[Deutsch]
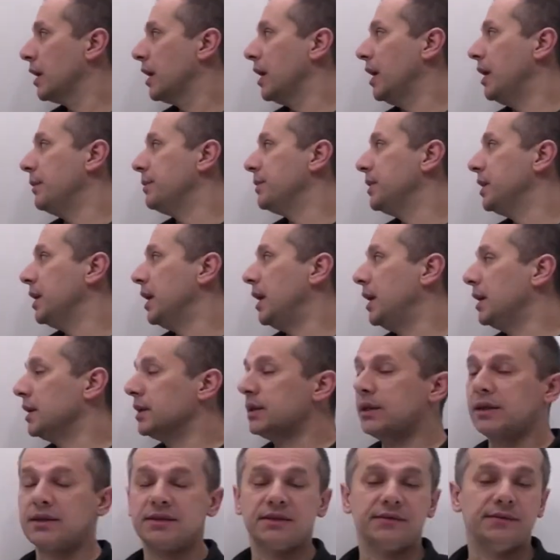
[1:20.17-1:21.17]
Habe hier
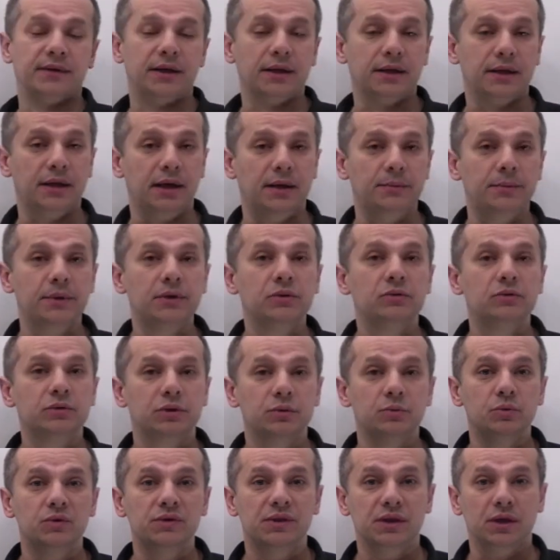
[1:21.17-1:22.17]
allerdings zwei Klammern und
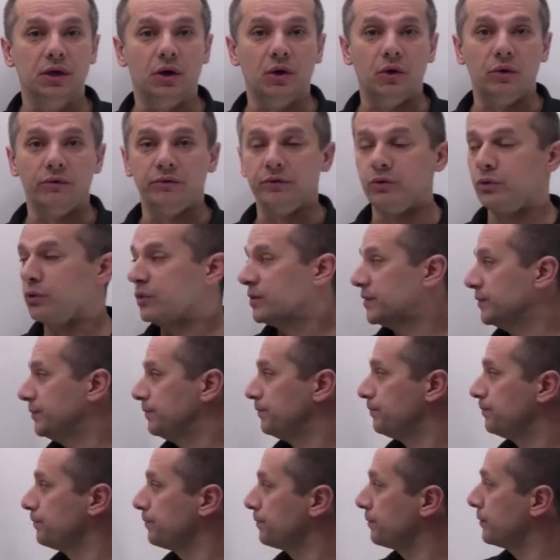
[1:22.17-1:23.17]
die muss ich auflösen.
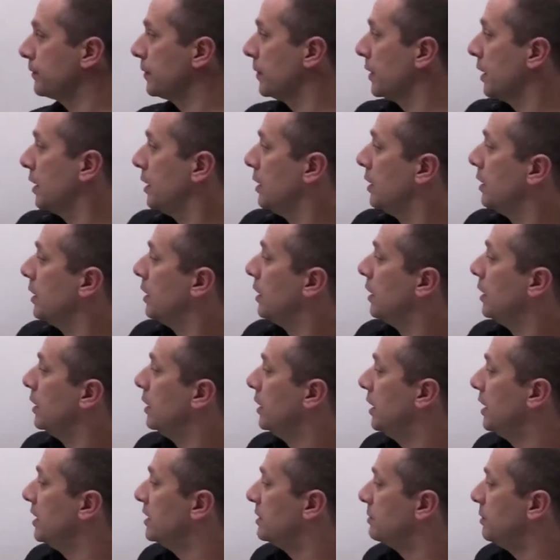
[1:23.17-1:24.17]

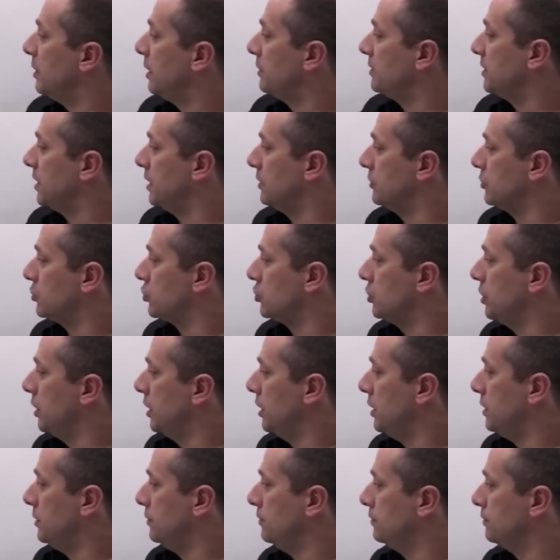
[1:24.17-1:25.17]
Links bleibt es also
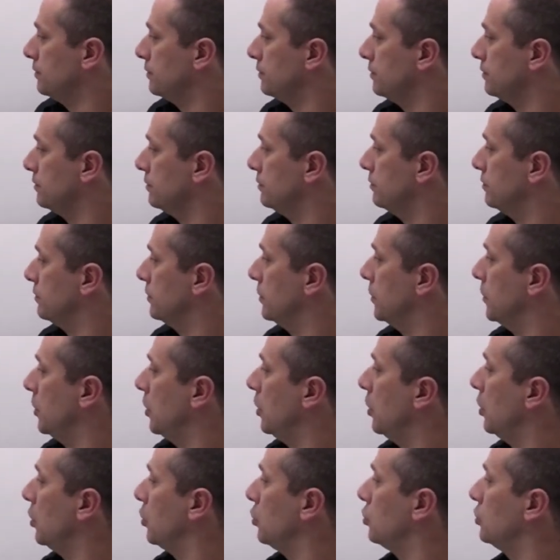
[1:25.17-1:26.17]
stehen
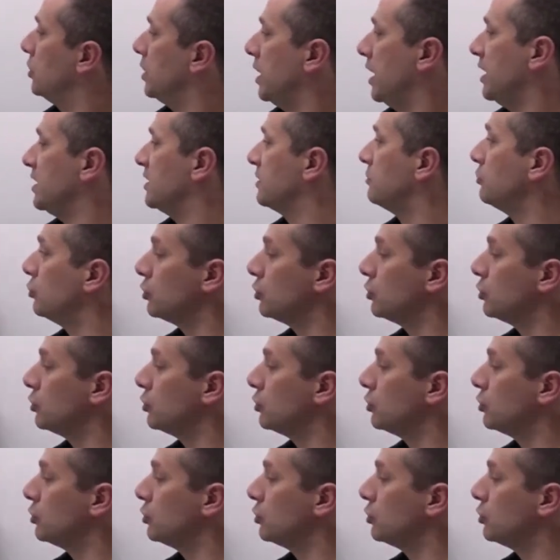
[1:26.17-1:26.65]
und rechts